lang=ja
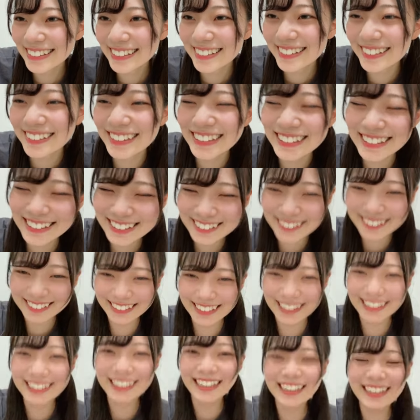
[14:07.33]
そうでしょう
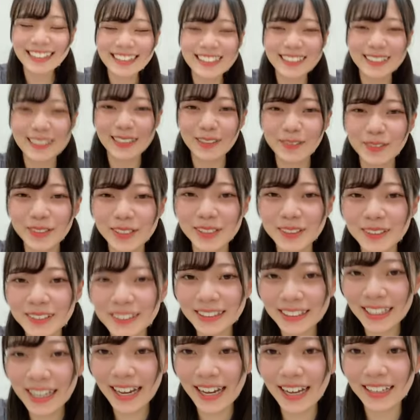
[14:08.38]
ねそうでもそ
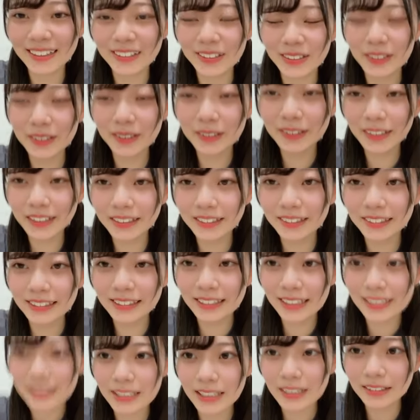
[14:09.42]
んなあの小学2
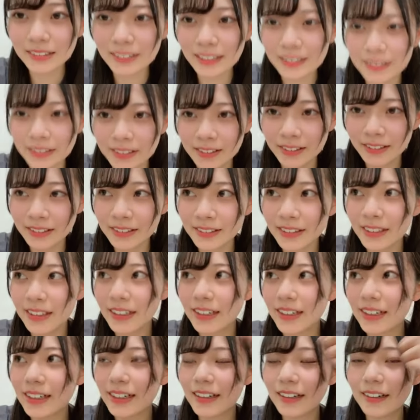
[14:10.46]
年生くらいの
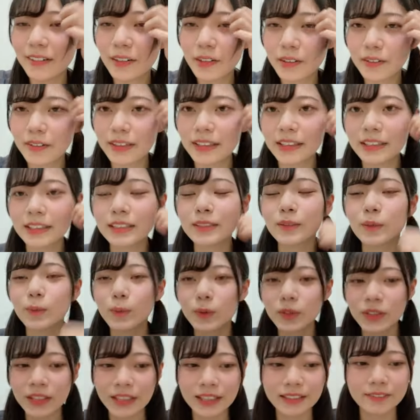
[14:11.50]
あの私に
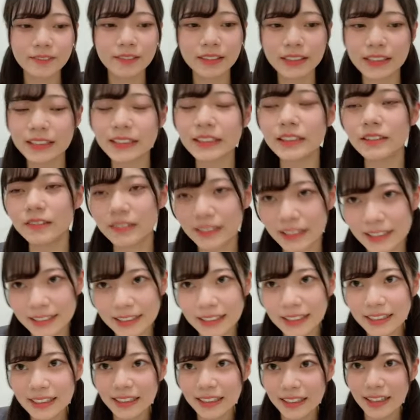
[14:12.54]
もた私にはね
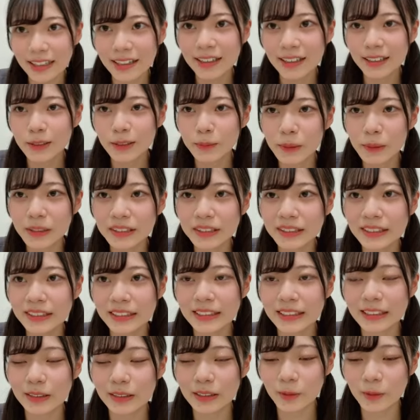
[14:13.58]
ただね夢に出て
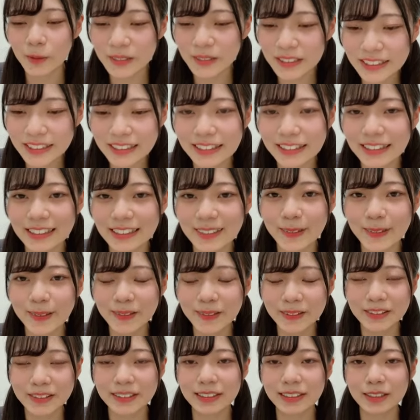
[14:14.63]
きてほしいって
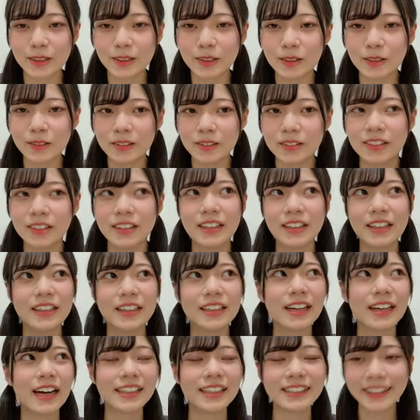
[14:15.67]
いうその
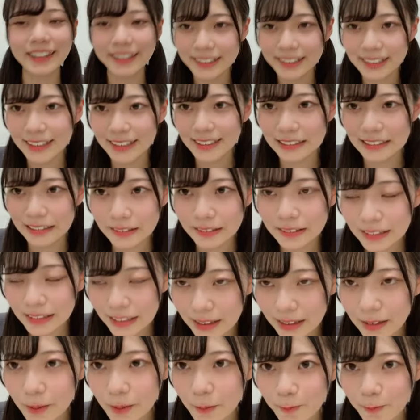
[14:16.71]
考えしかなく
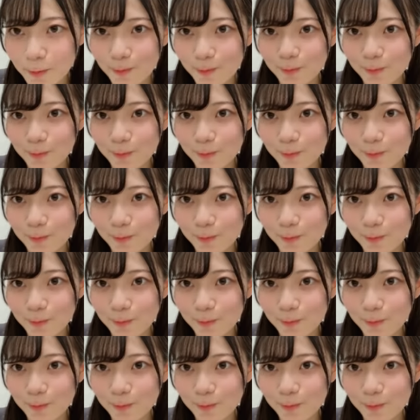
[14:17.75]
て